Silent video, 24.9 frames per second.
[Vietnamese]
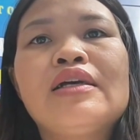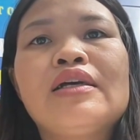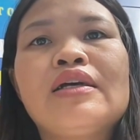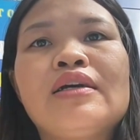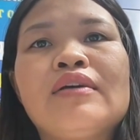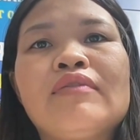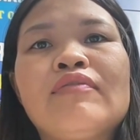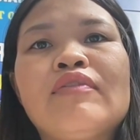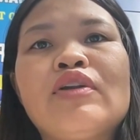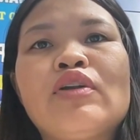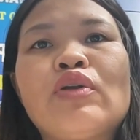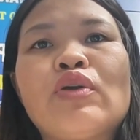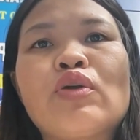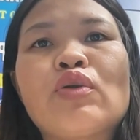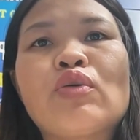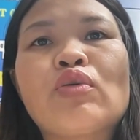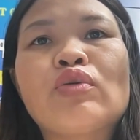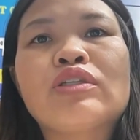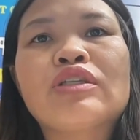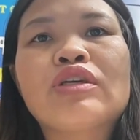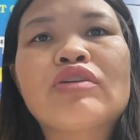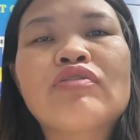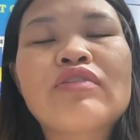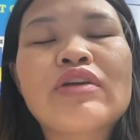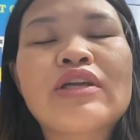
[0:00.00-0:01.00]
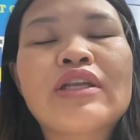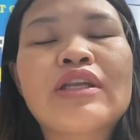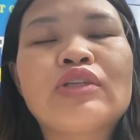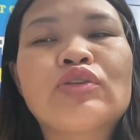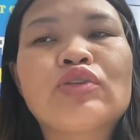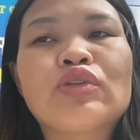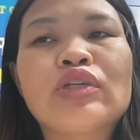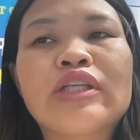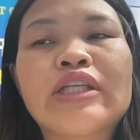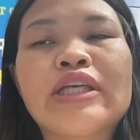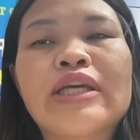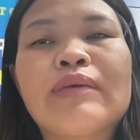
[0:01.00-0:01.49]
à, với đội ngũ giáo viên là
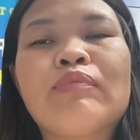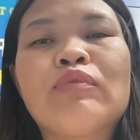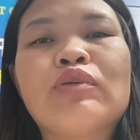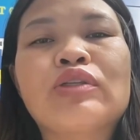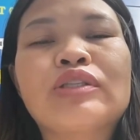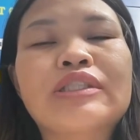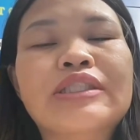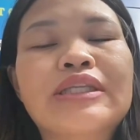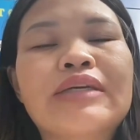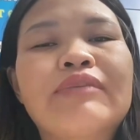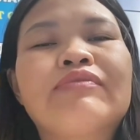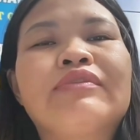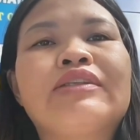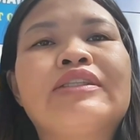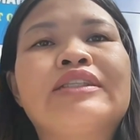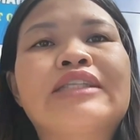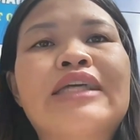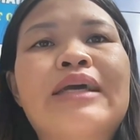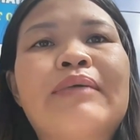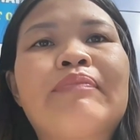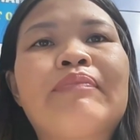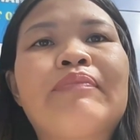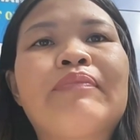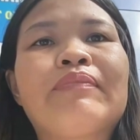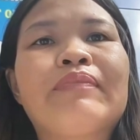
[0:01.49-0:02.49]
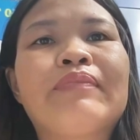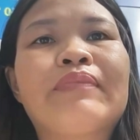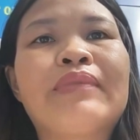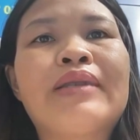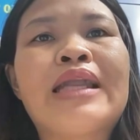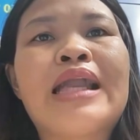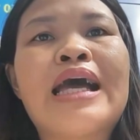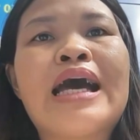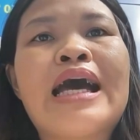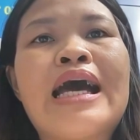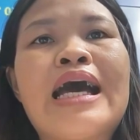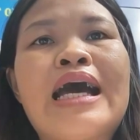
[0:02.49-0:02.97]
chuyên nghiệp 100%
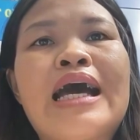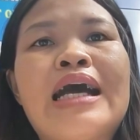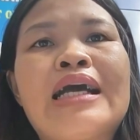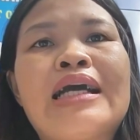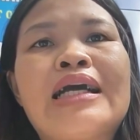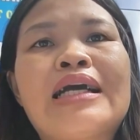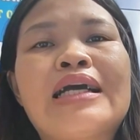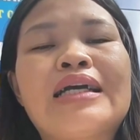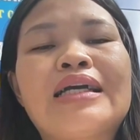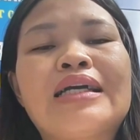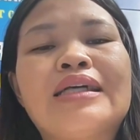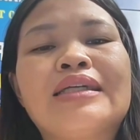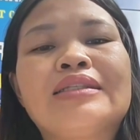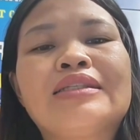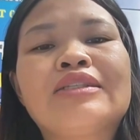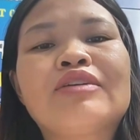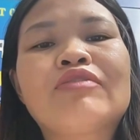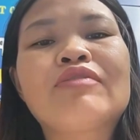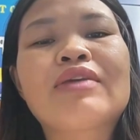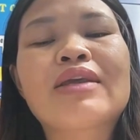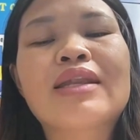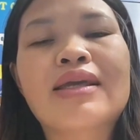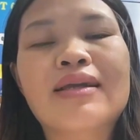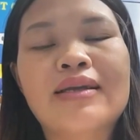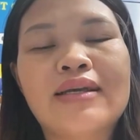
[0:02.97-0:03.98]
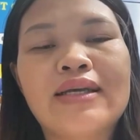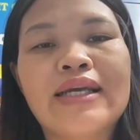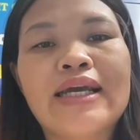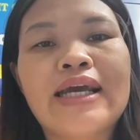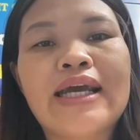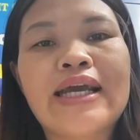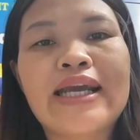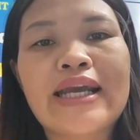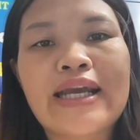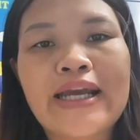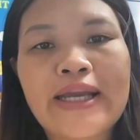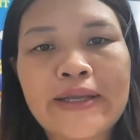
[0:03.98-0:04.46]
là giáo viên là người
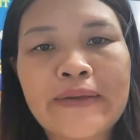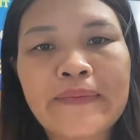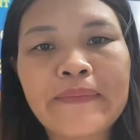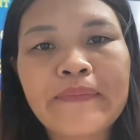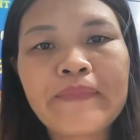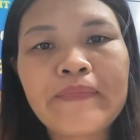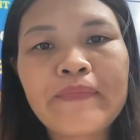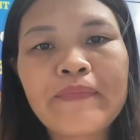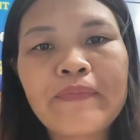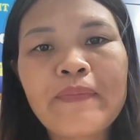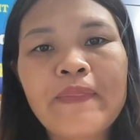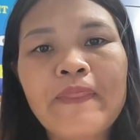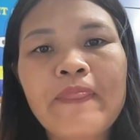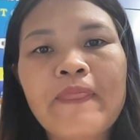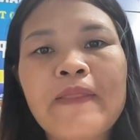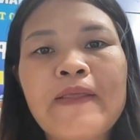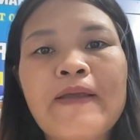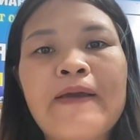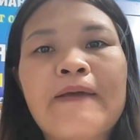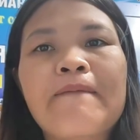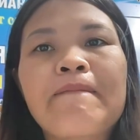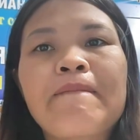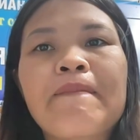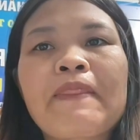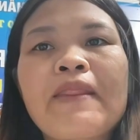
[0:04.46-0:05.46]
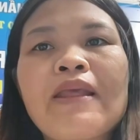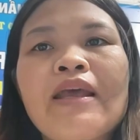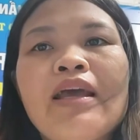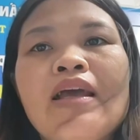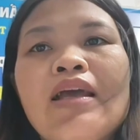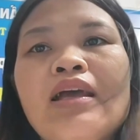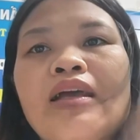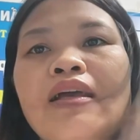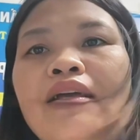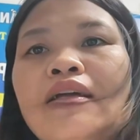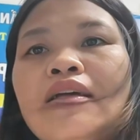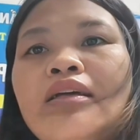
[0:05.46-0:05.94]
anh anh ừ.
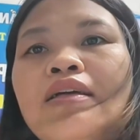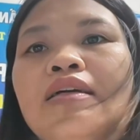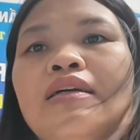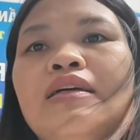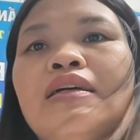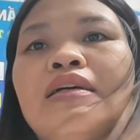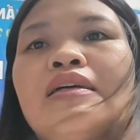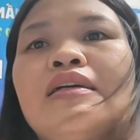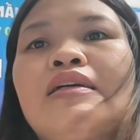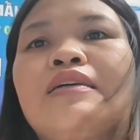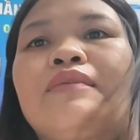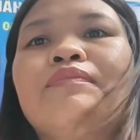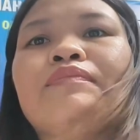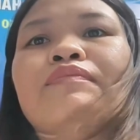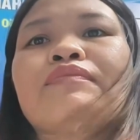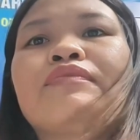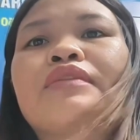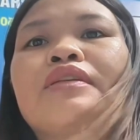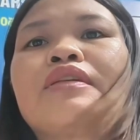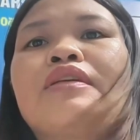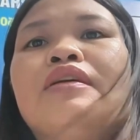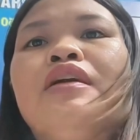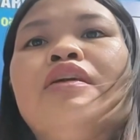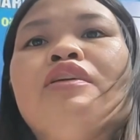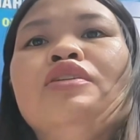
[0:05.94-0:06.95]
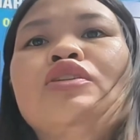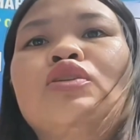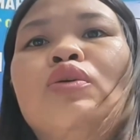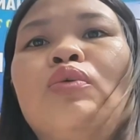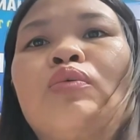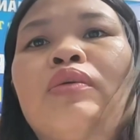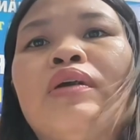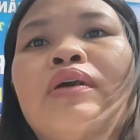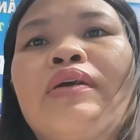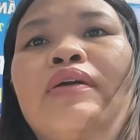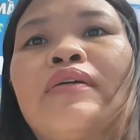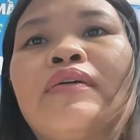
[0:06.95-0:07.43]
à, ứng
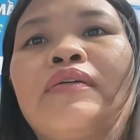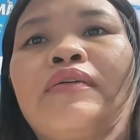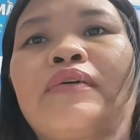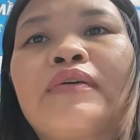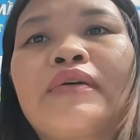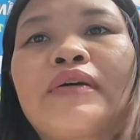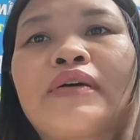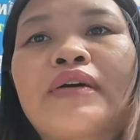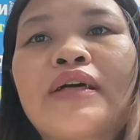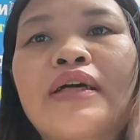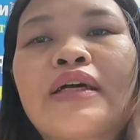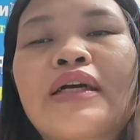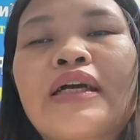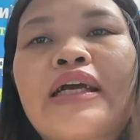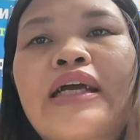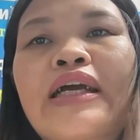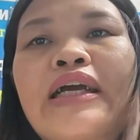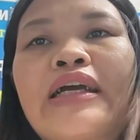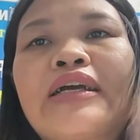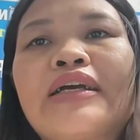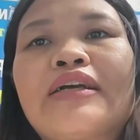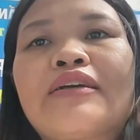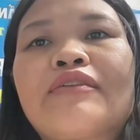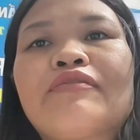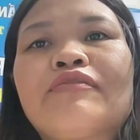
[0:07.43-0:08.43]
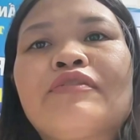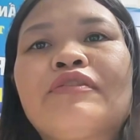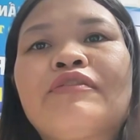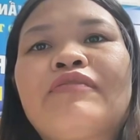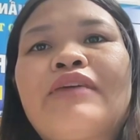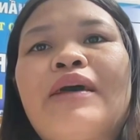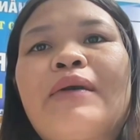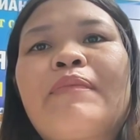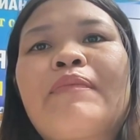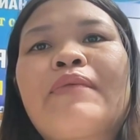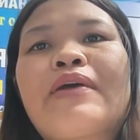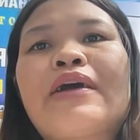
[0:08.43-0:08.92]
dụng ờ, phương
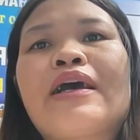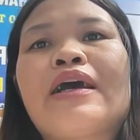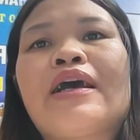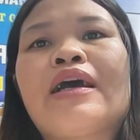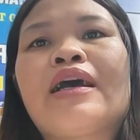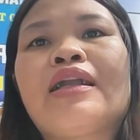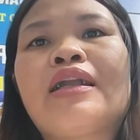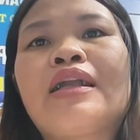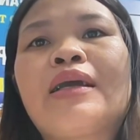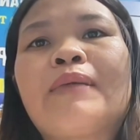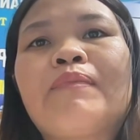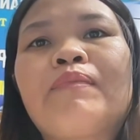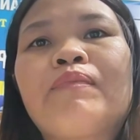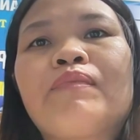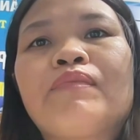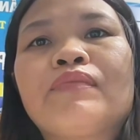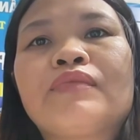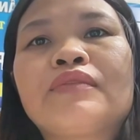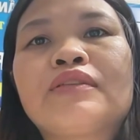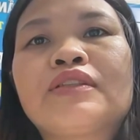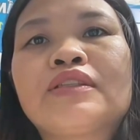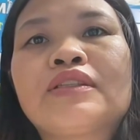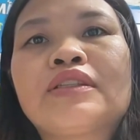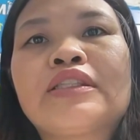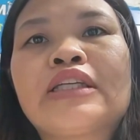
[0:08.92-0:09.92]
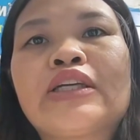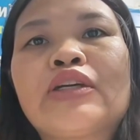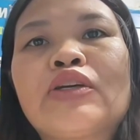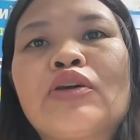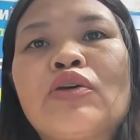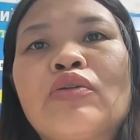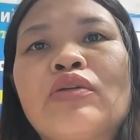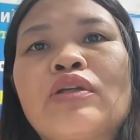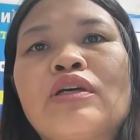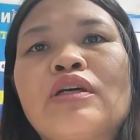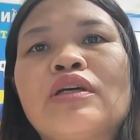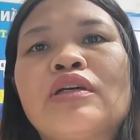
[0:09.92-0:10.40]
pháp à, lập trình
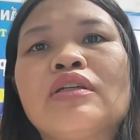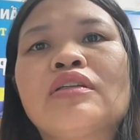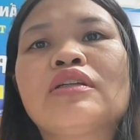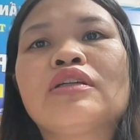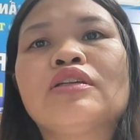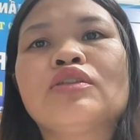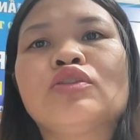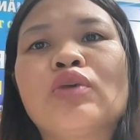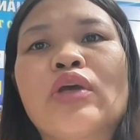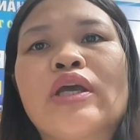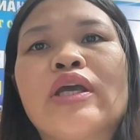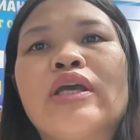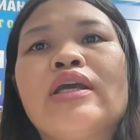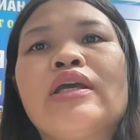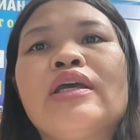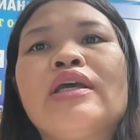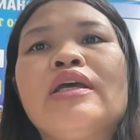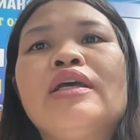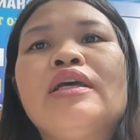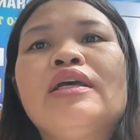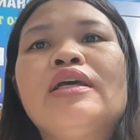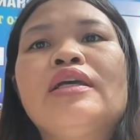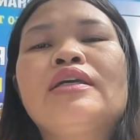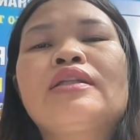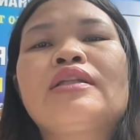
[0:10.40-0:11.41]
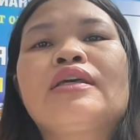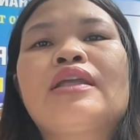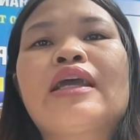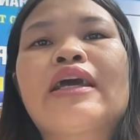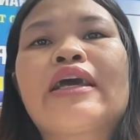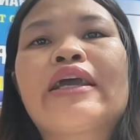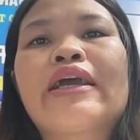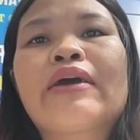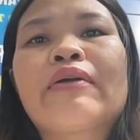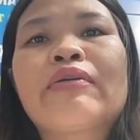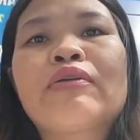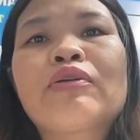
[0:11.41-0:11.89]
ngôn ngữ tư duy
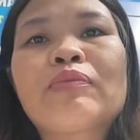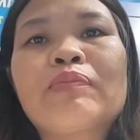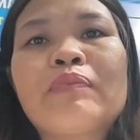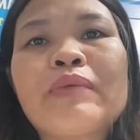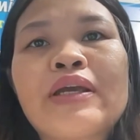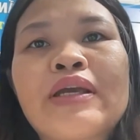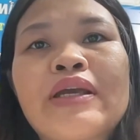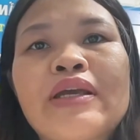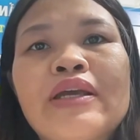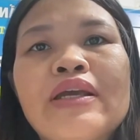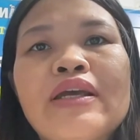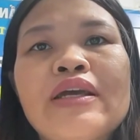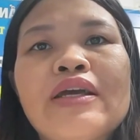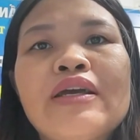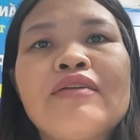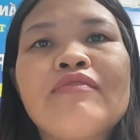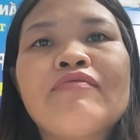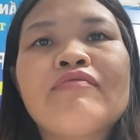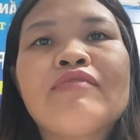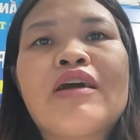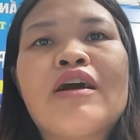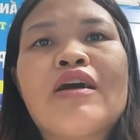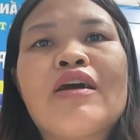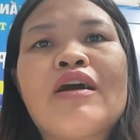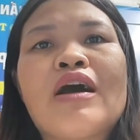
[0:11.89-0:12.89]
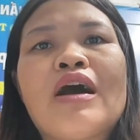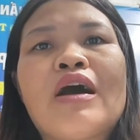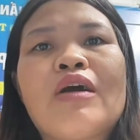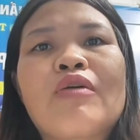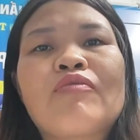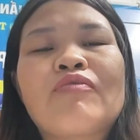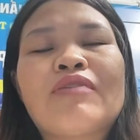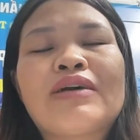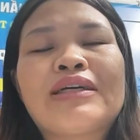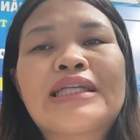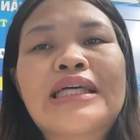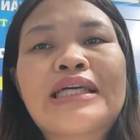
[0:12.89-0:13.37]
là NLP vào học
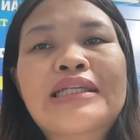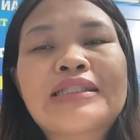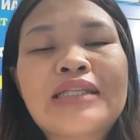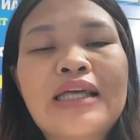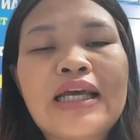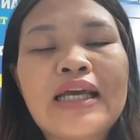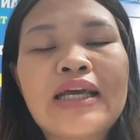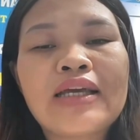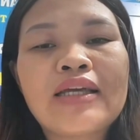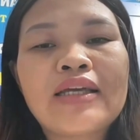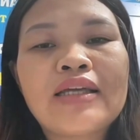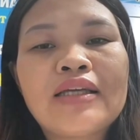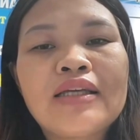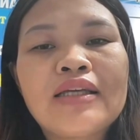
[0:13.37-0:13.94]
và giảng dạy